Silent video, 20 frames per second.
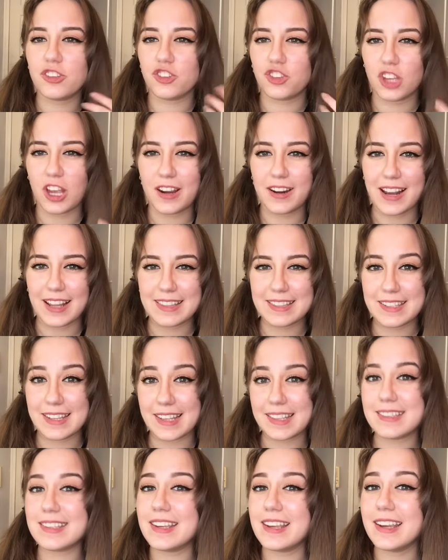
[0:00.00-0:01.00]
الشعر عندي
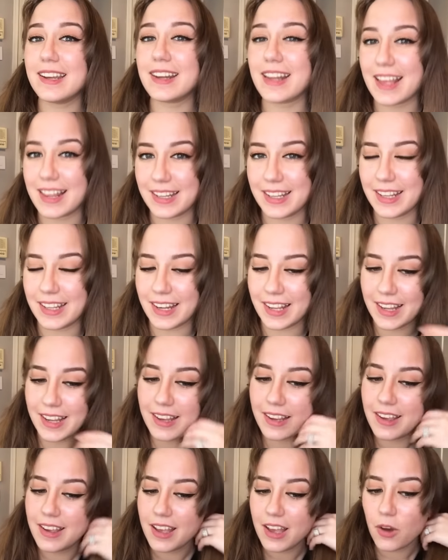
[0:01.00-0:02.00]
كتير قليله
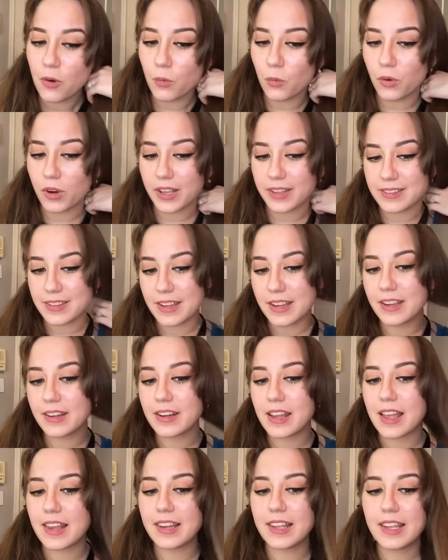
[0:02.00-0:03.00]
وكتير
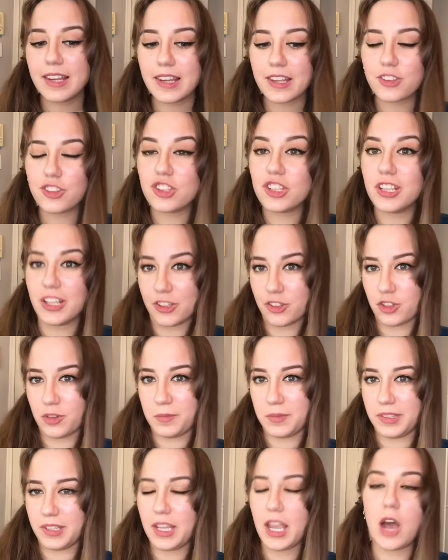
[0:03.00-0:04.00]
قليل شيء
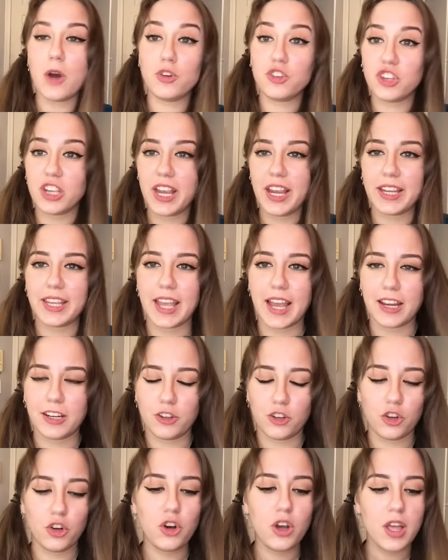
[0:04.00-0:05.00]
عجبني او شيء احكي
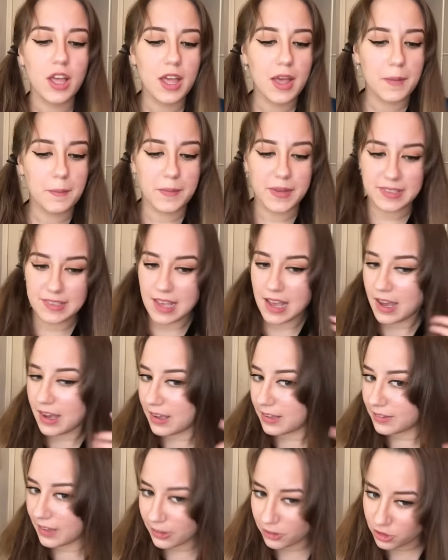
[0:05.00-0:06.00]
عنه بس
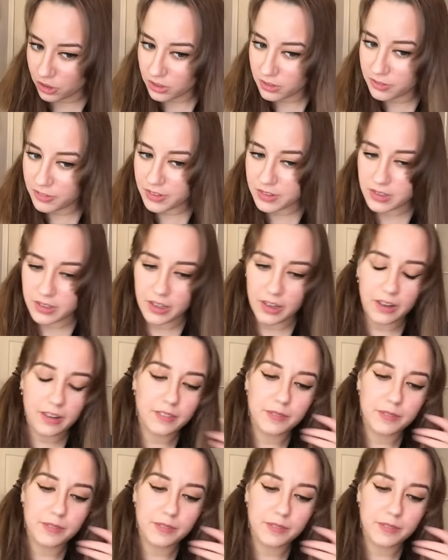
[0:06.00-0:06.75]
هذا عن جد فظيع